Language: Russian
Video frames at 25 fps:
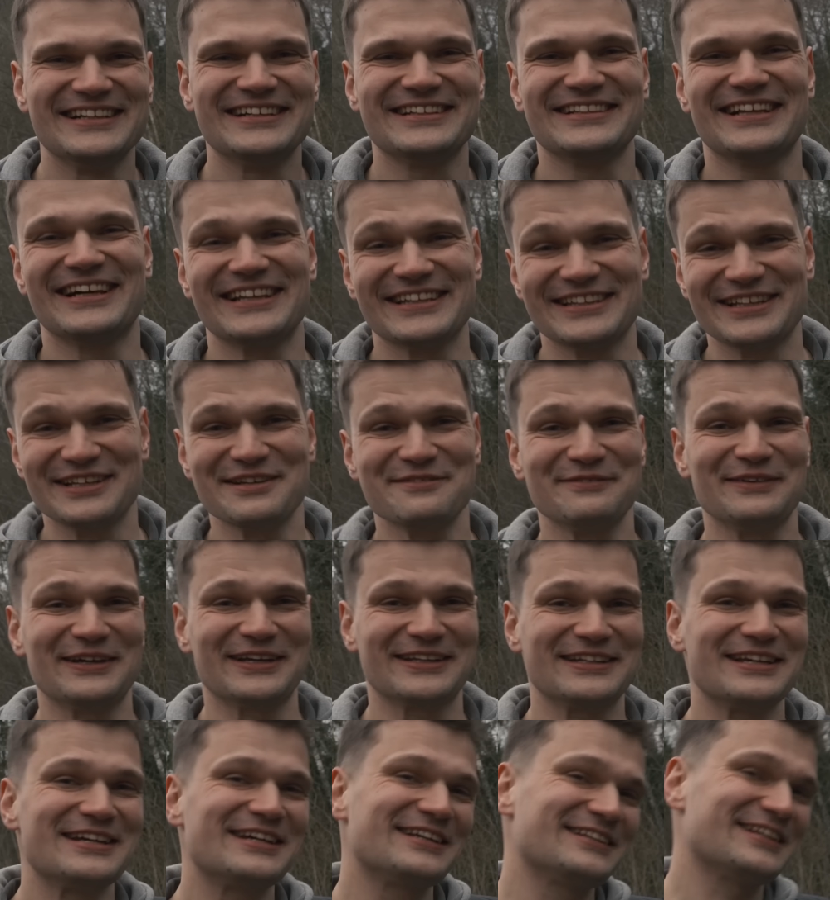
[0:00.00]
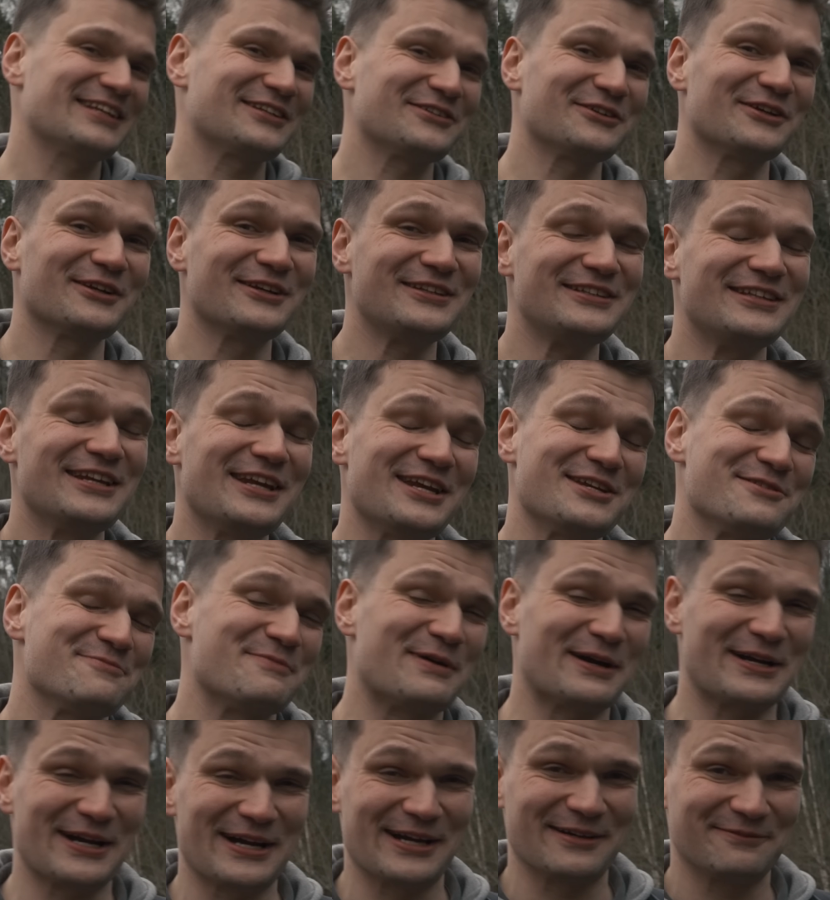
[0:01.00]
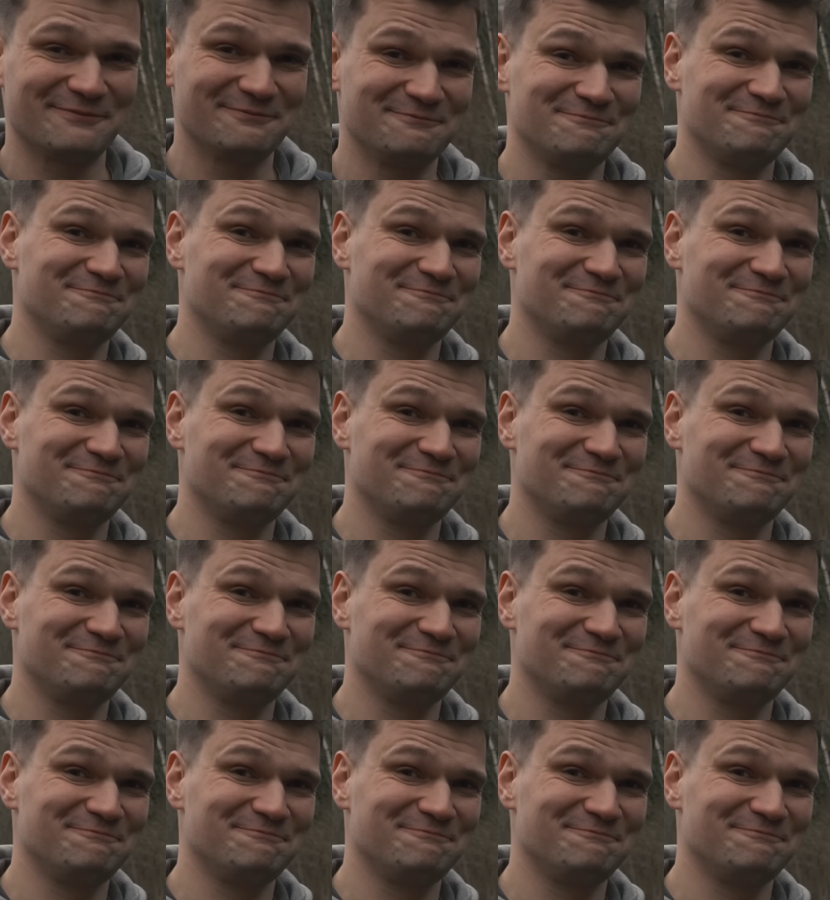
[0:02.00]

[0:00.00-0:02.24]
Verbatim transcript: Ладно, ребят, до скорых встреч, пока.